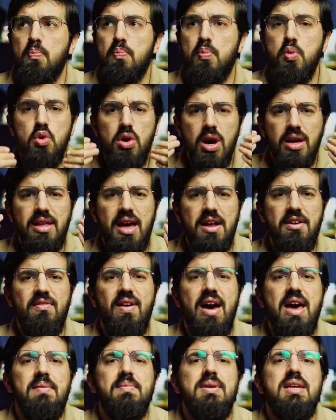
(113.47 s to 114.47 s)
bu kadar
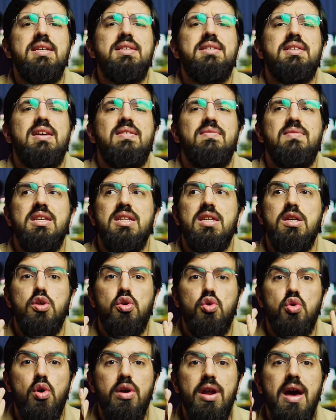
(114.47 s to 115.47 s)
vermeyi
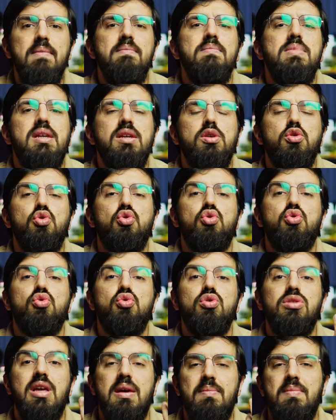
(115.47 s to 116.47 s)
sevdiğini gören biri
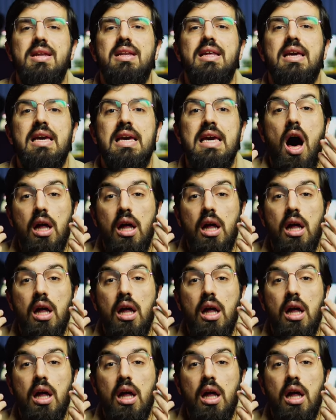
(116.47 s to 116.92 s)
şunu demeli.